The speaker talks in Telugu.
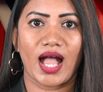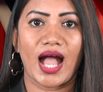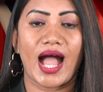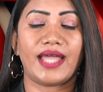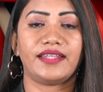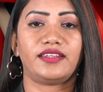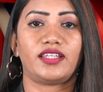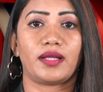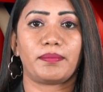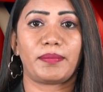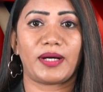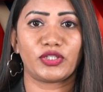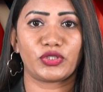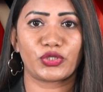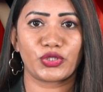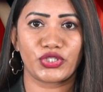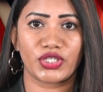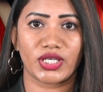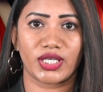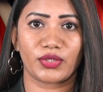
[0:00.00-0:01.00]

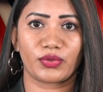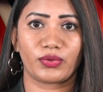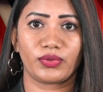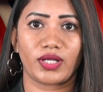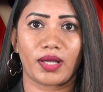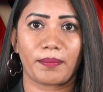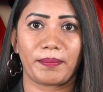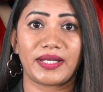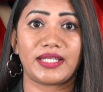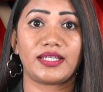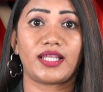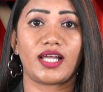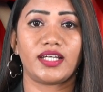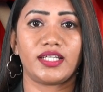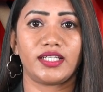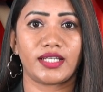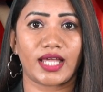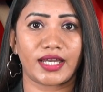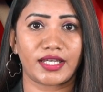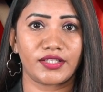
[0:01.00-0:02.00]
హైదరాబాద్కు చేరుకున్న
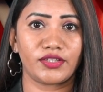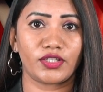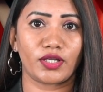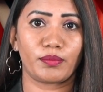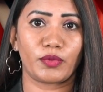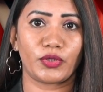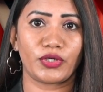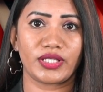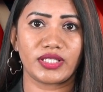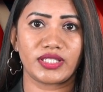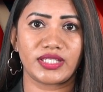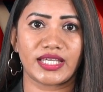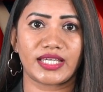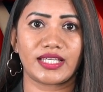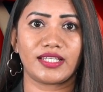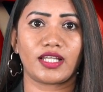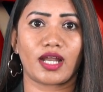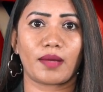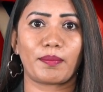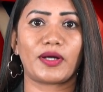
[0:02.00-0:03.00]
ప్రధాని నరేంద్ర మోడీ
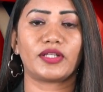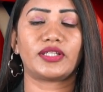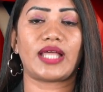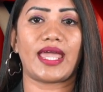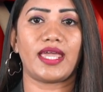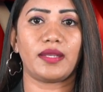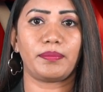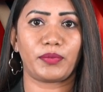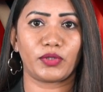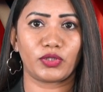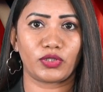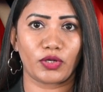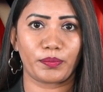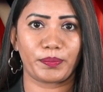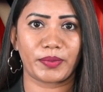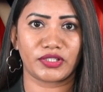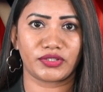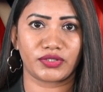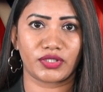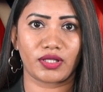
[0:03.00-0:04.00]
సికింద్రాబాద్ ఎయిర్పోర్ట్లో
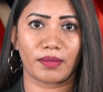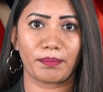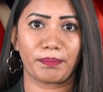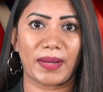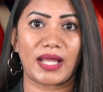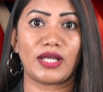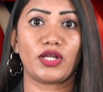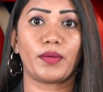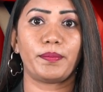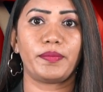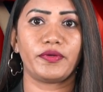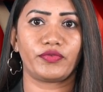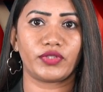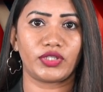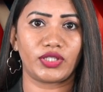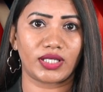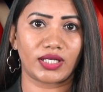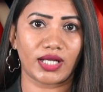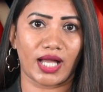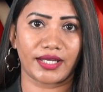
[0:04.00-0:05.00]
ప్రస్తుతం పలు
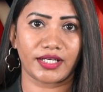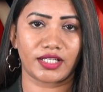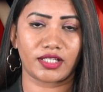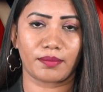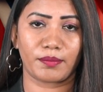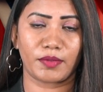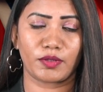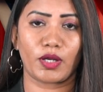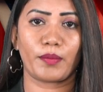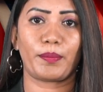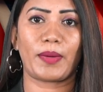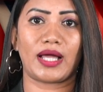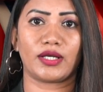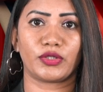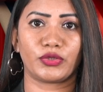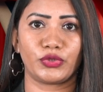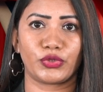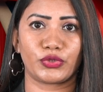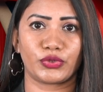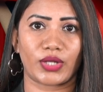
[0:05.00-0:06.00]
అభివృద్ధి కార్యక్రమంలో
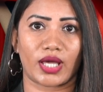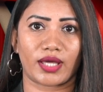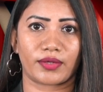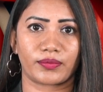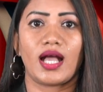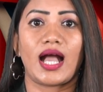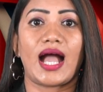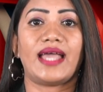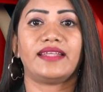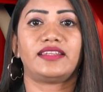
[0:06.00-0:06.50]
పాల్గొంటున్నారు